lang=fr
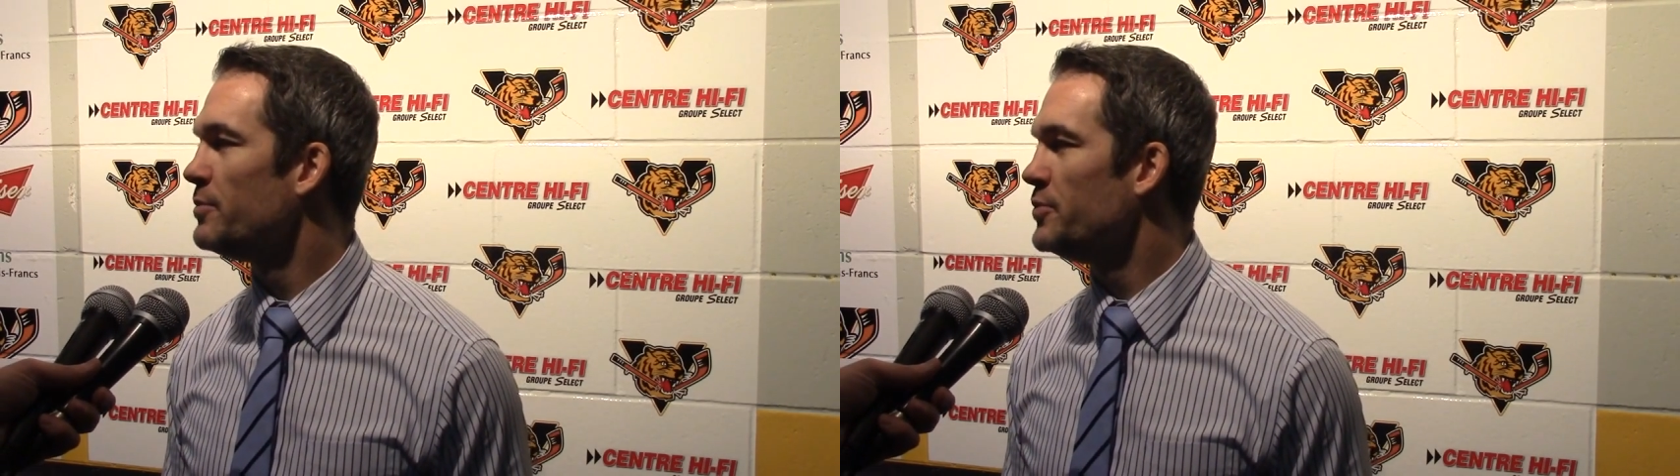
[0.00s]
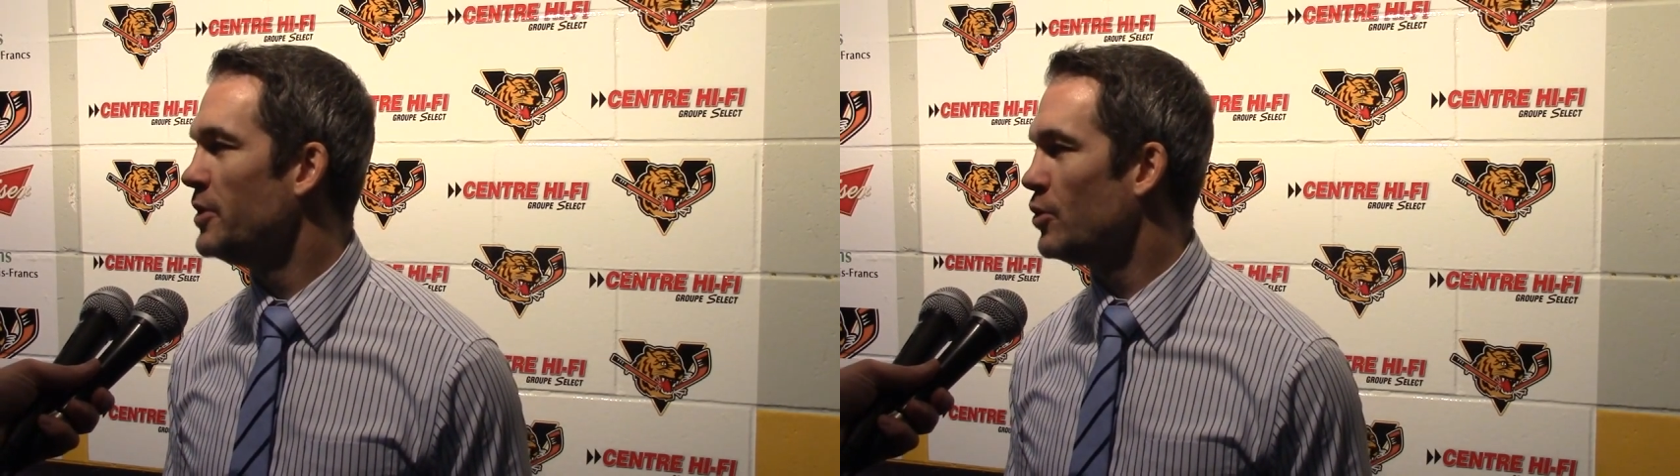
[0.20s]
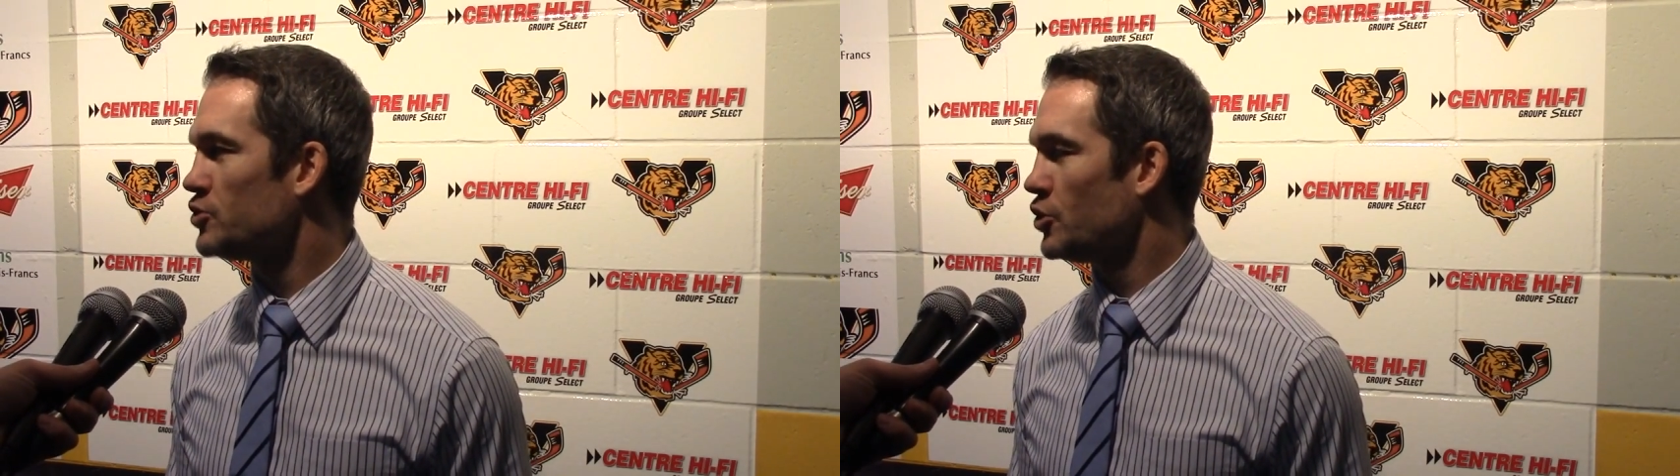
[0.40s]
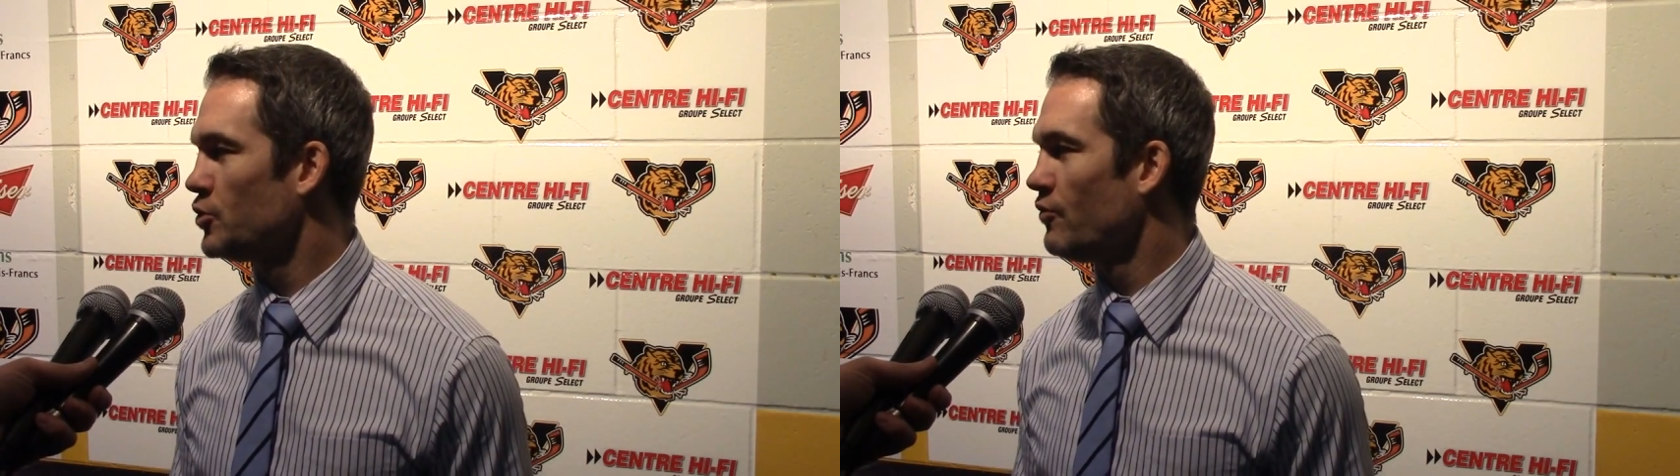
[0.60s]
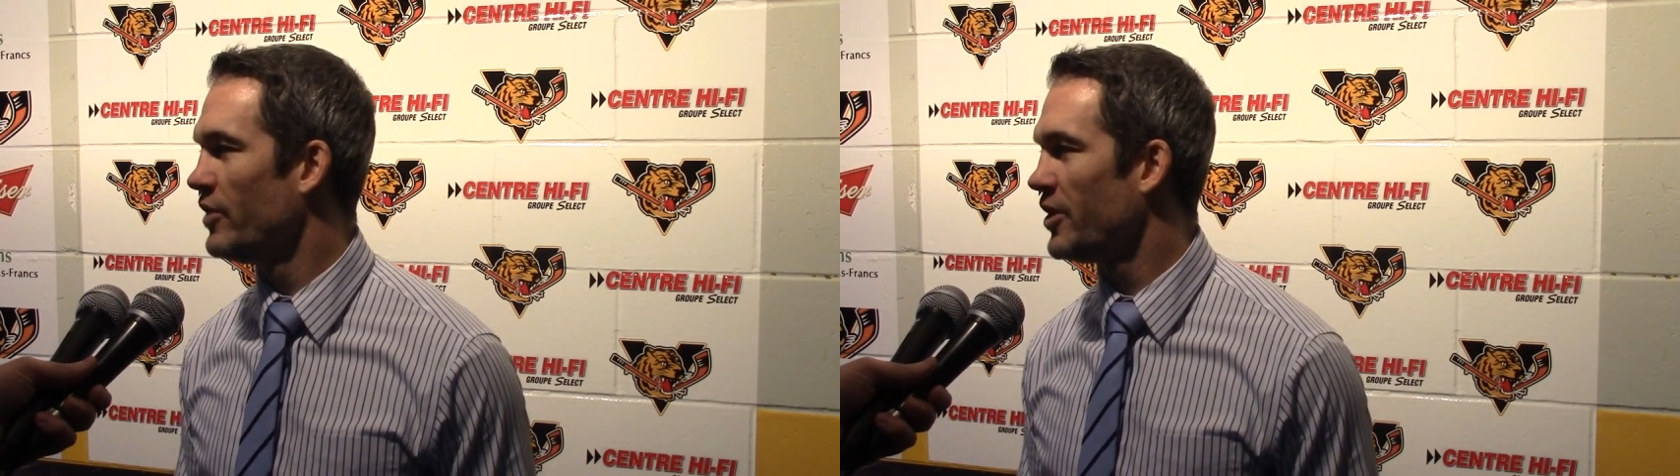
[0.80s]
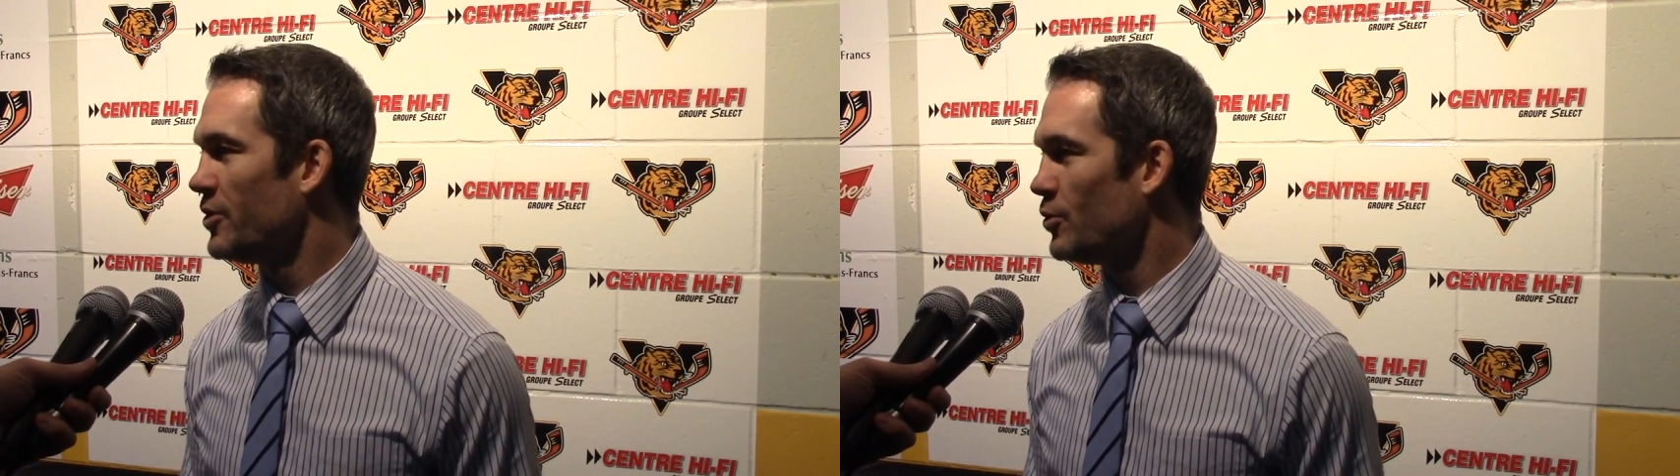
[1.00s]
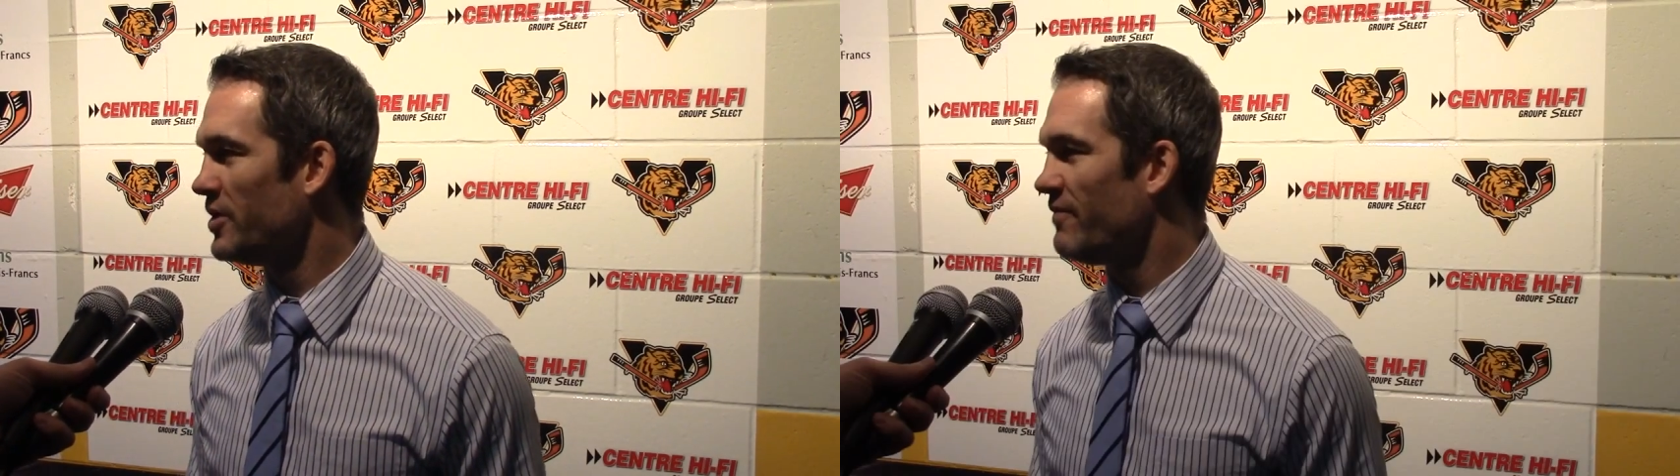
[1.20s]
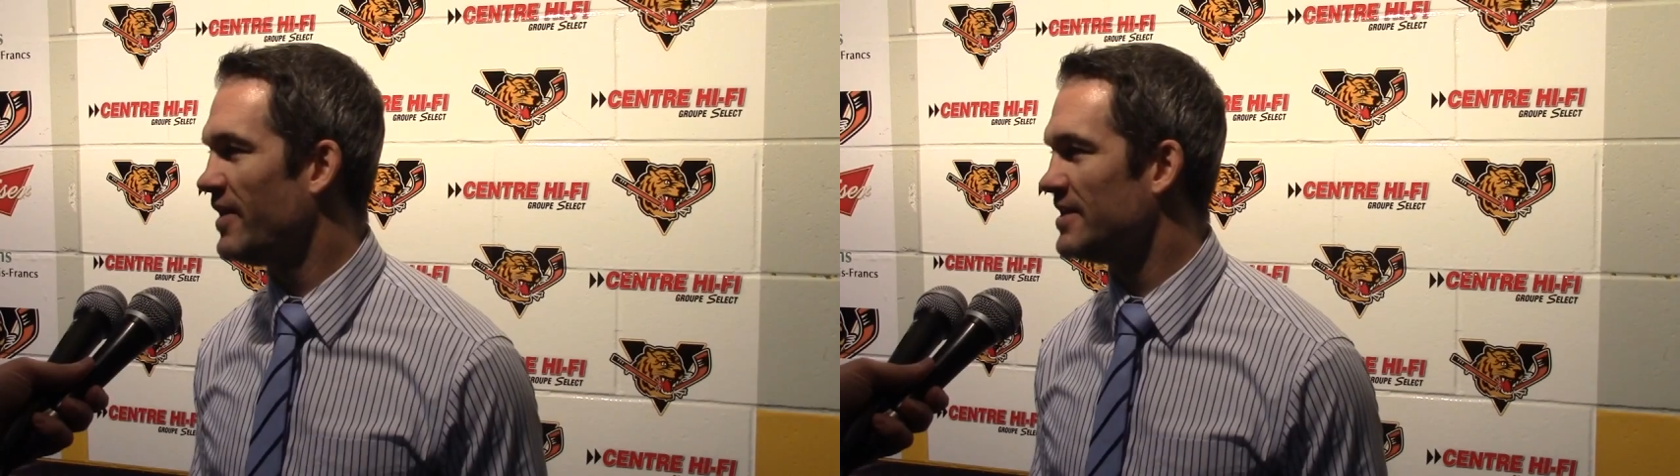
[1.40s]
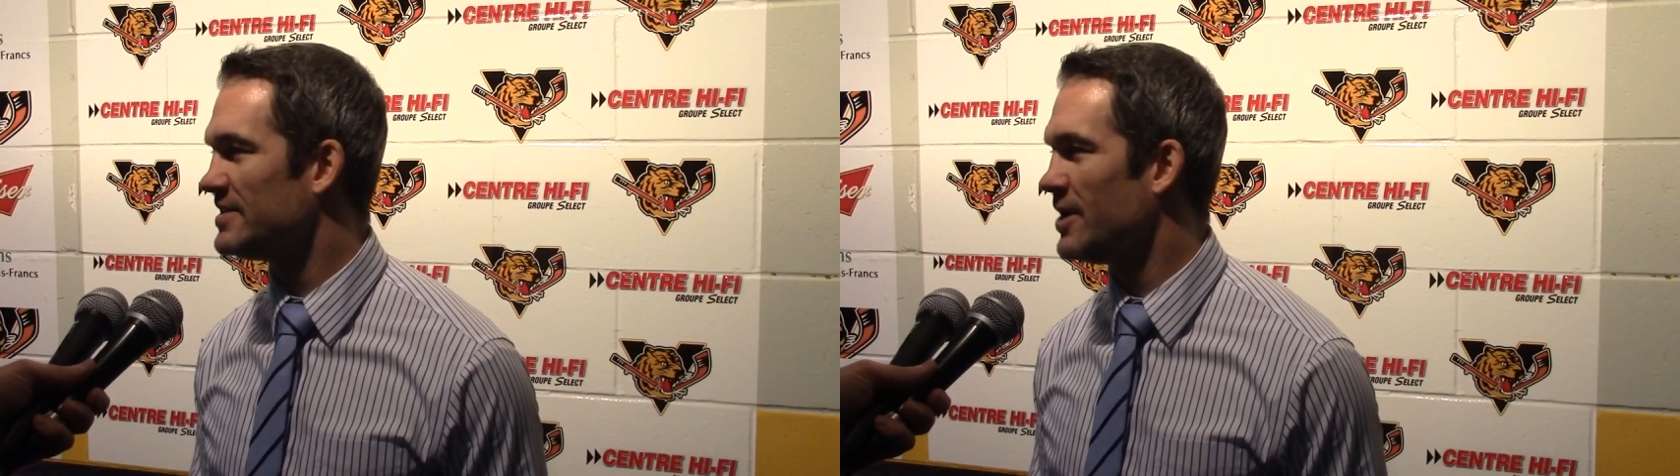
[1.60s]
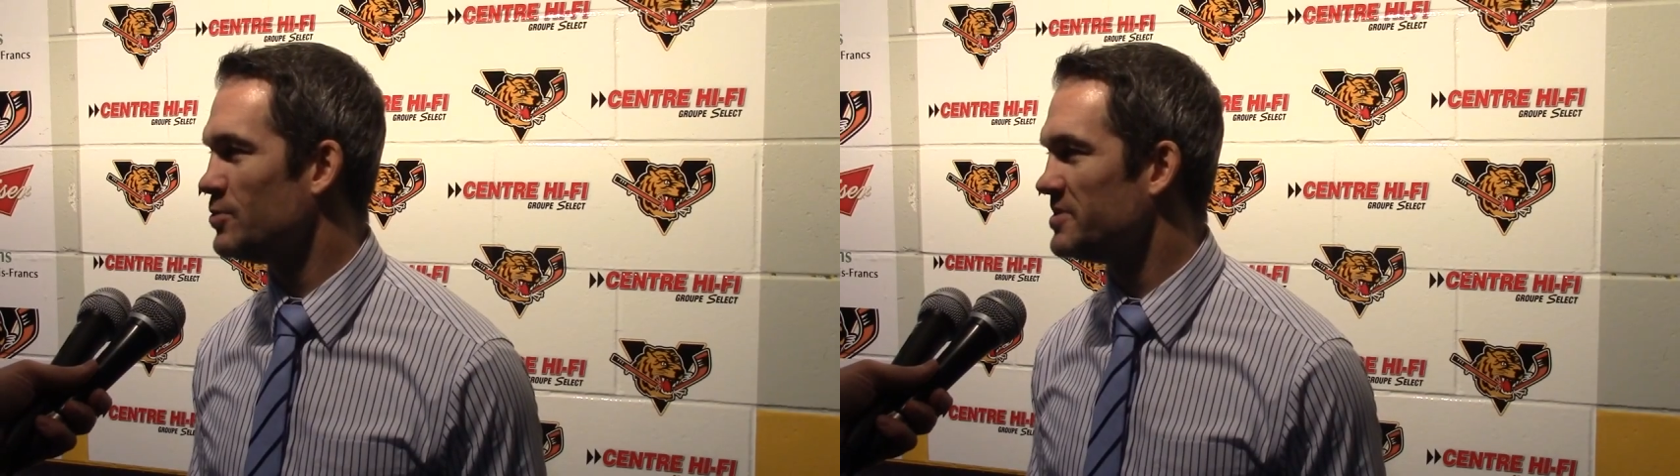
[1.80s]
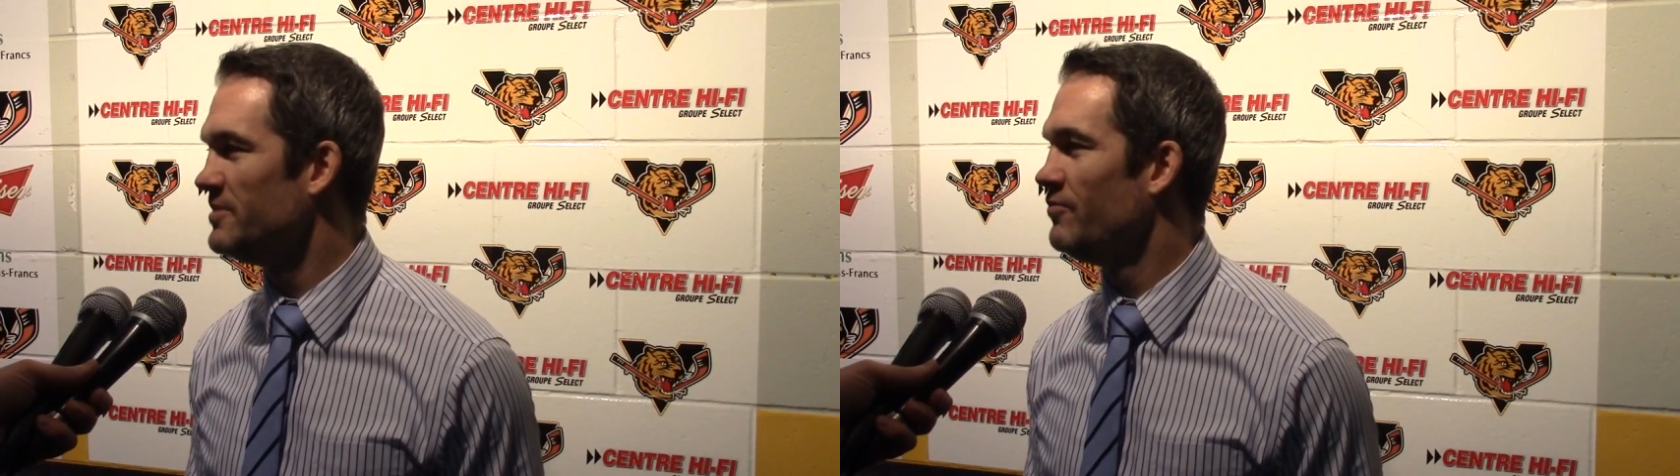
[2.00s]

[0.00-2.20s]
Puis là, on se retrouvait que nos défenseurs aussi